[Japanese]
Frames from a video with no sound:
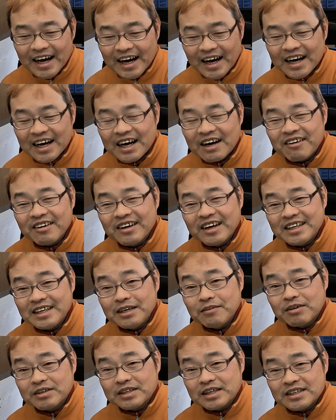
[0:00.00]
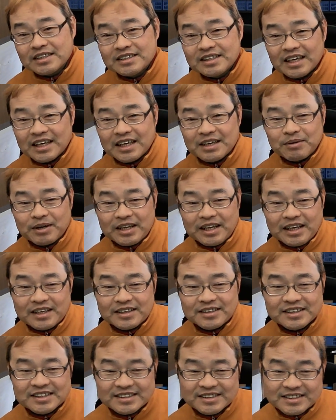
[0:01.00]
母親に渡して今ね、
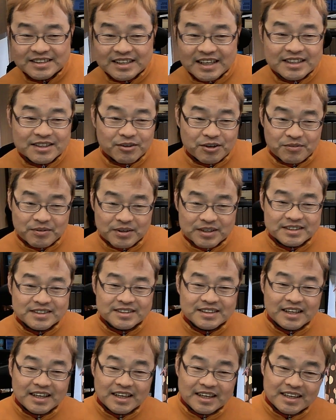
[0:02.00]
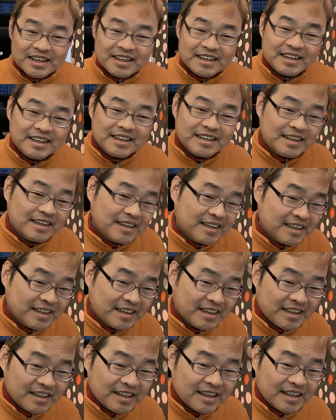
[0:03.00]
使っております。はい。
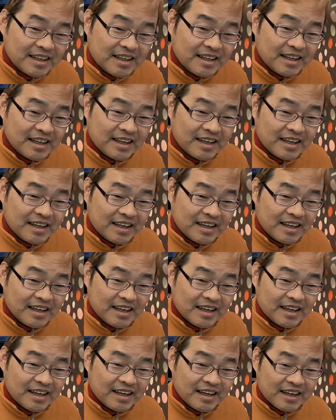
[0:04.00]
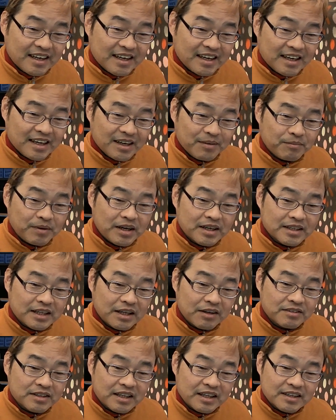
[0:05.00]
えー、まあ、な
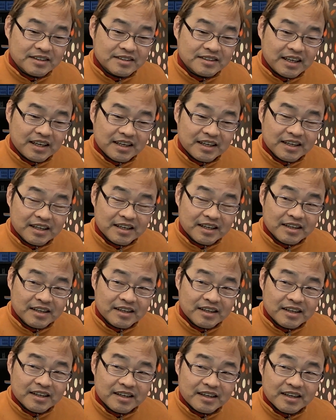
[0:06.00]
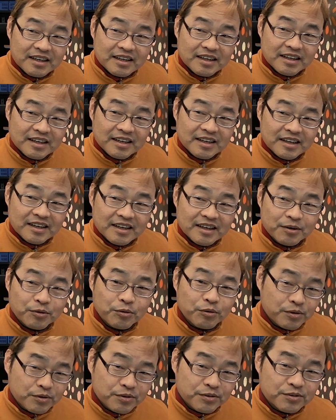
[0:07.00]
のでですね、えー、
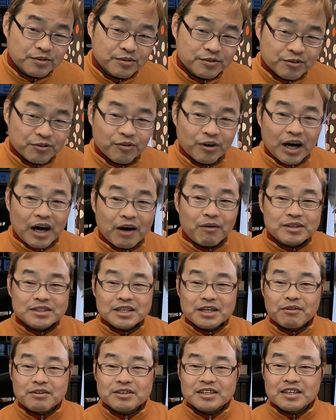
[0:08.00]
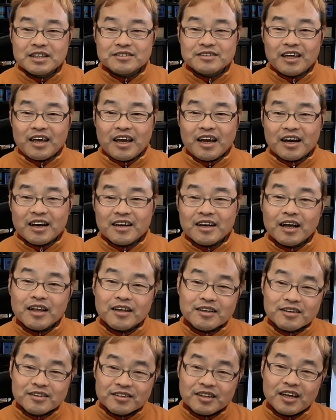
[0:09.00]
こういうこの合わせ技ですね、合
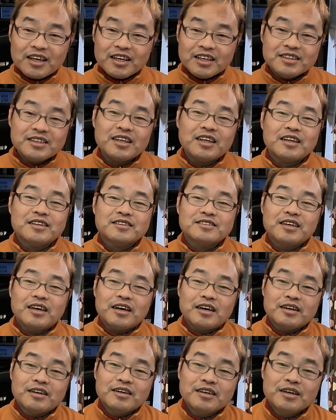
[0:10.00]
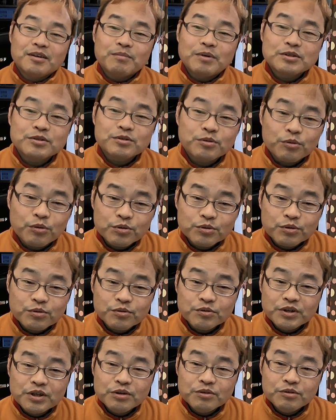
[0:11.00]
体してですね、ちょっとお
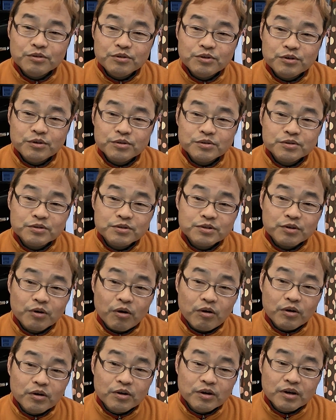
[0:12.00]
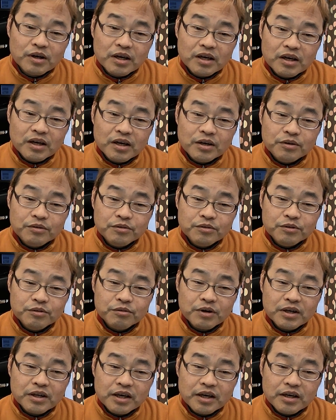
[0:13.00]
得に運用するというの
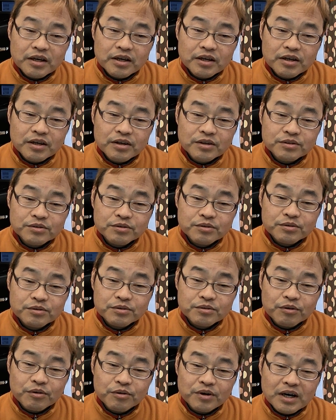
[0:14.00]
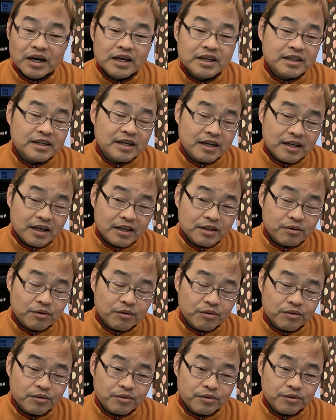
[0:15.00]
はね、ちょっとありかなと
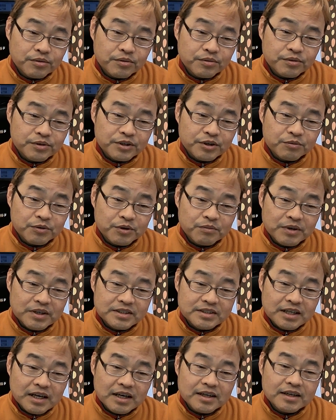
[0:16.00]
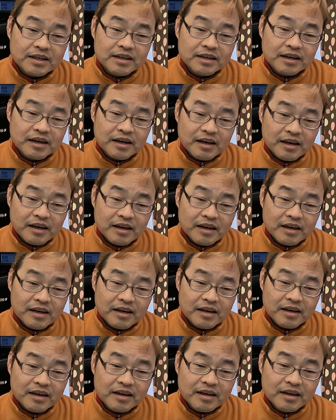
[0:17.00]
いうふうに思いました。はい。
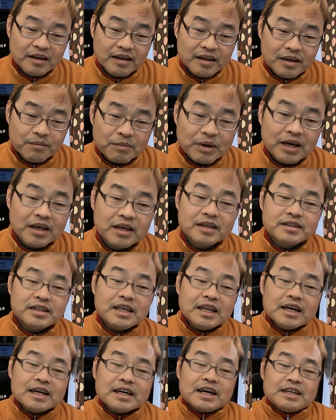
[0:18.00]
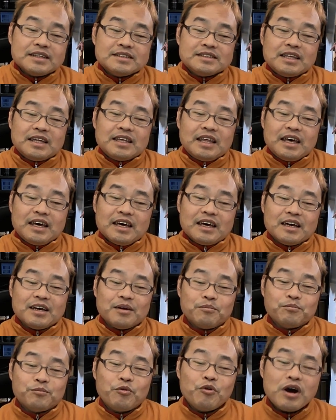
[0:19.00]
まあ、てな感じでね、
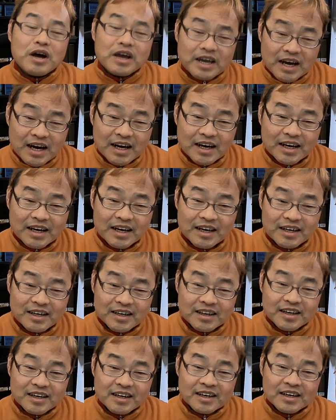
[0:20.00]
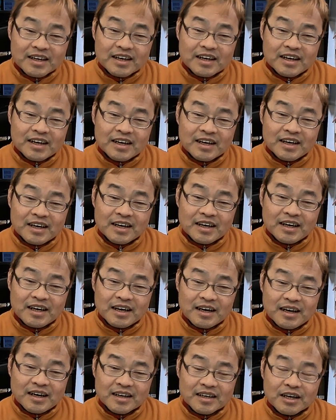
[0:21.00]
もはや、
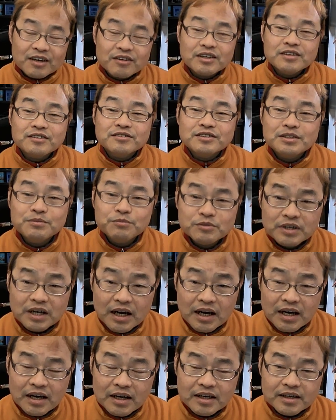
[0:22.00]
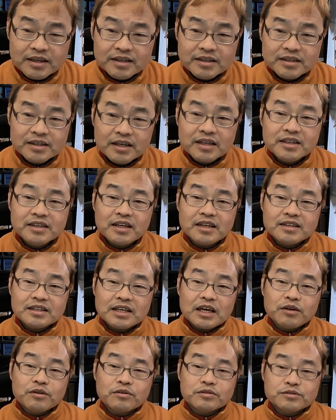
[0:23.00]
あ格安 SIM がキャリアに
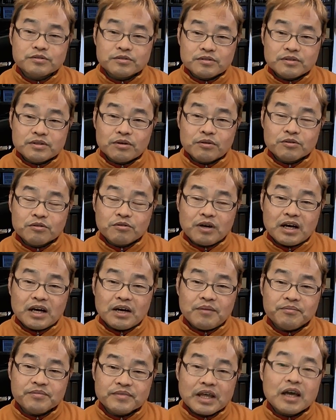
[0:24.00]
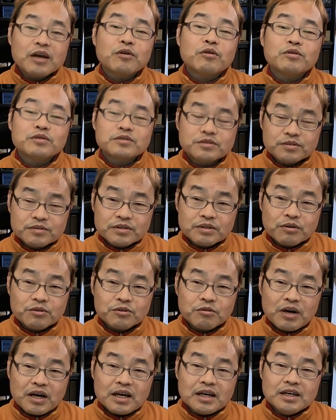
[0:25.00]
対応するってことは、対抗するってこと
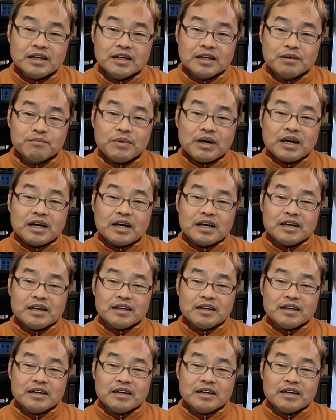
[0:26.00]
は、まあ、